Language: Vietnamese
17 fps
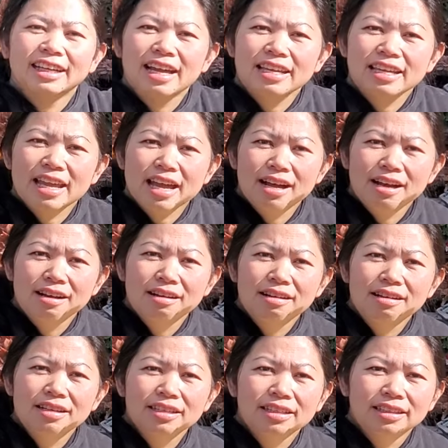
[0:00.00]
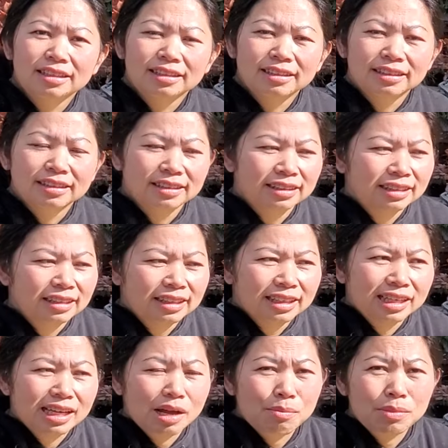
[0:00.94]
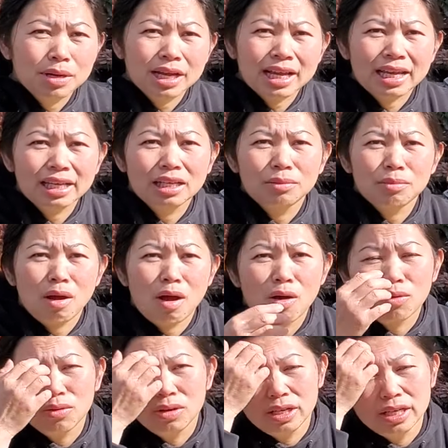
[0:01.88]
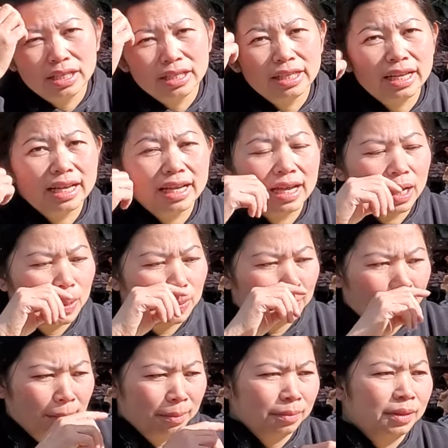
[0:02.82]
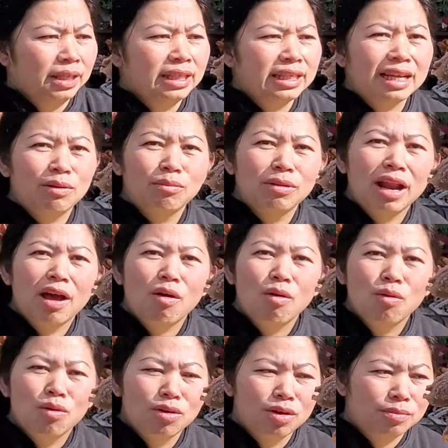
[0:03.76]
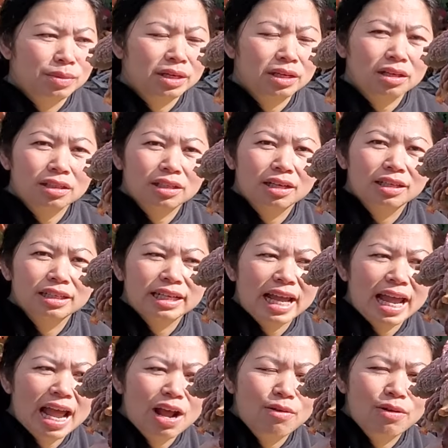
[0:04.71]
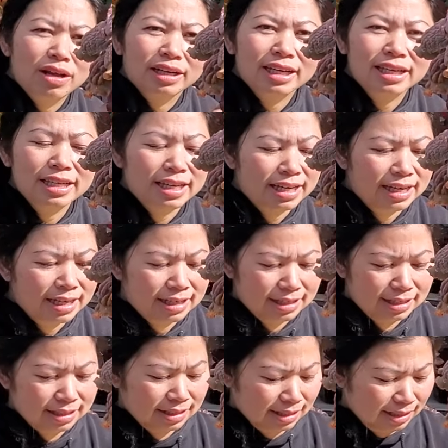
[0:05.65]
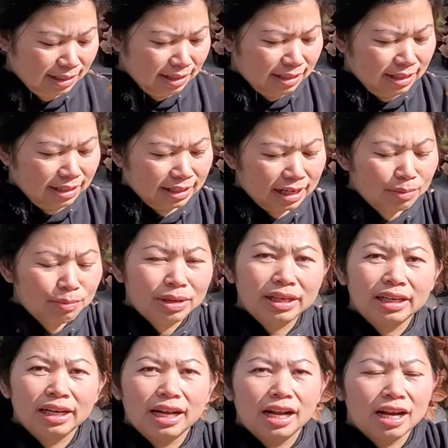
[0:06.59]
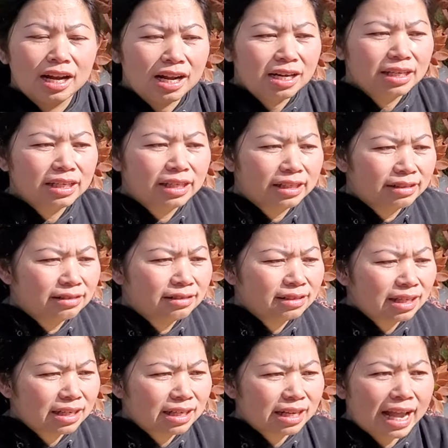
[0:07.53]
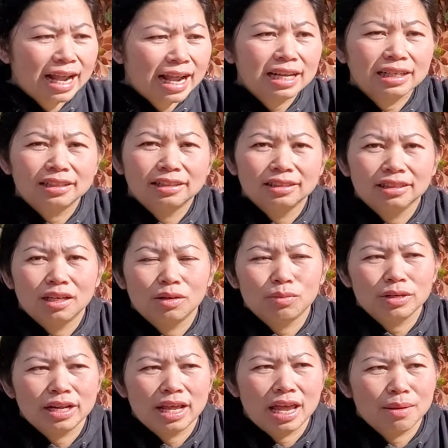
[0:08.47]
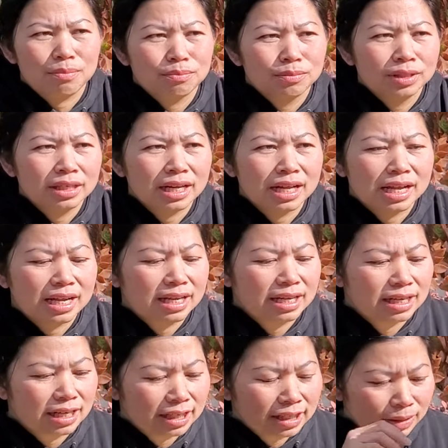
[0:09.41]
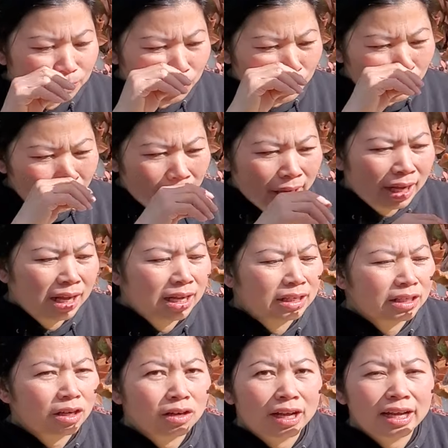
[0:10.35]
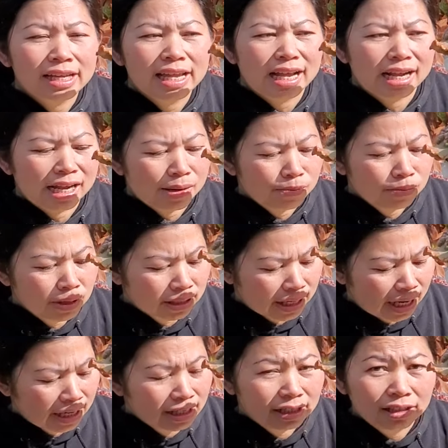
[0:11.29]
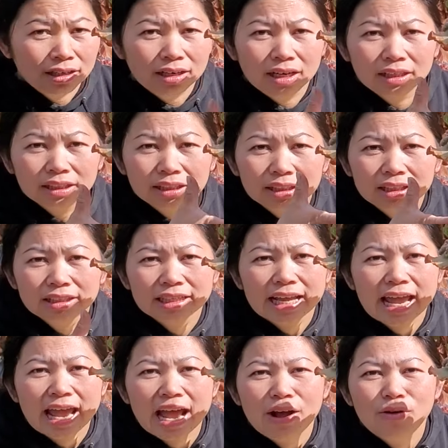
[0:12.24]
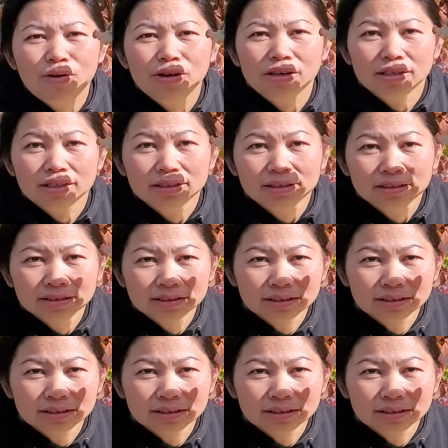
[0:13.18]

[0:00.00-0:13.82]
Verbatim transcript: cả nhà ơi ngắm cái cây thịt bò của liên nha liên trồng lâu rồi mà nó có thân cao nè cả nhà cái bình này nó liên dưỡng nó ngắn thôi nó không có đẹp bữa nay à, liên muốn à, cho cả nhà ngắm à, tại vì nó lên cái thân cao rồi